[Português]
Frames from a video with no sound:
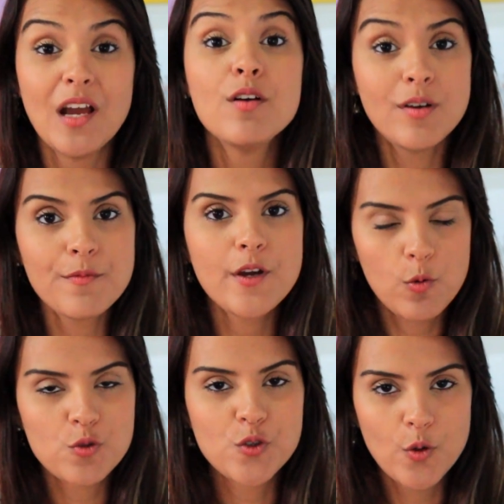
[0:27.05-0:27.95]
Vamos ver
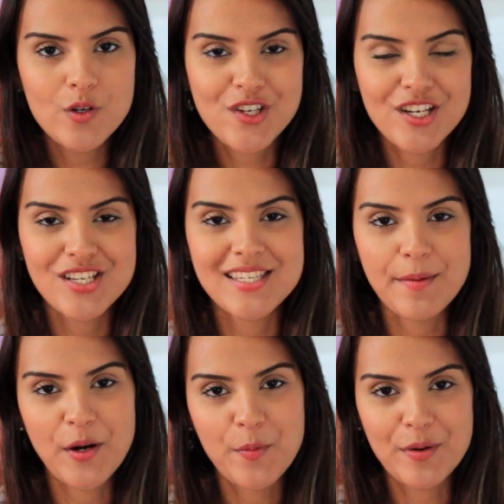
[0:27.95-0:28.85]
alguns looks que a gente
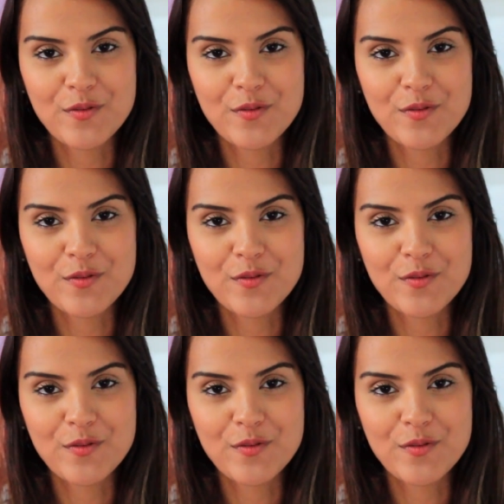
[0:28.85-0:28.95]
separou para